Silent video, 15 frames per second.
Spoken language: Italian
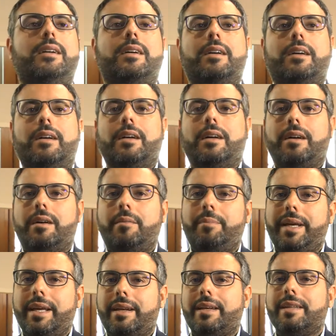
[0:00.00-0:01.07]
eh,
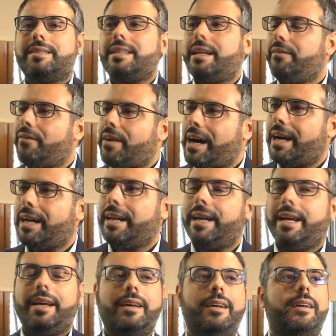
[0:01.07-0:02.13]
per
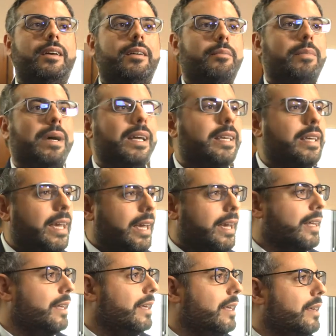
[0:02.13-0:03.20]
salvare
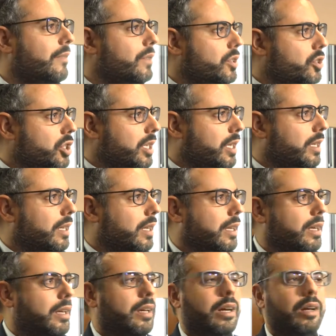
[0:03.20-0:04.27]
banchieri
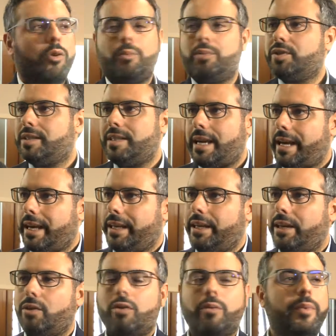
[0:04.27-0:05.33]
vicini all'Opus
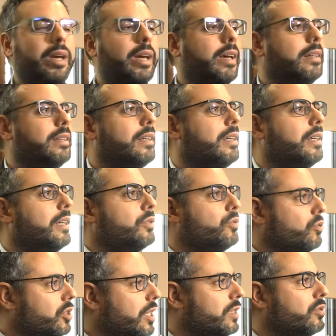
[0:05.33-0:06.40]
Dei come è
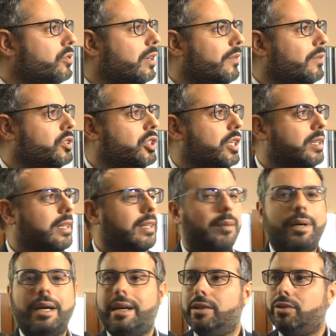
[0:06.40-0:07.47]
successo nella vicenda
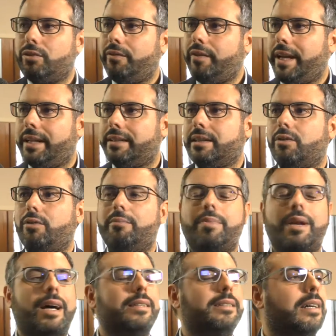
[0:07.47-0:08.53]
della Banca Anton Veneta,
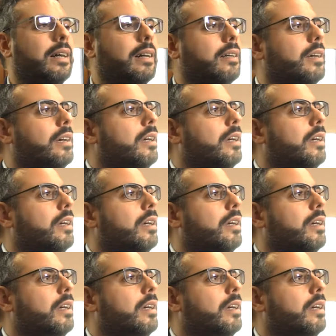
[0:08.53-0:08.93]
comprata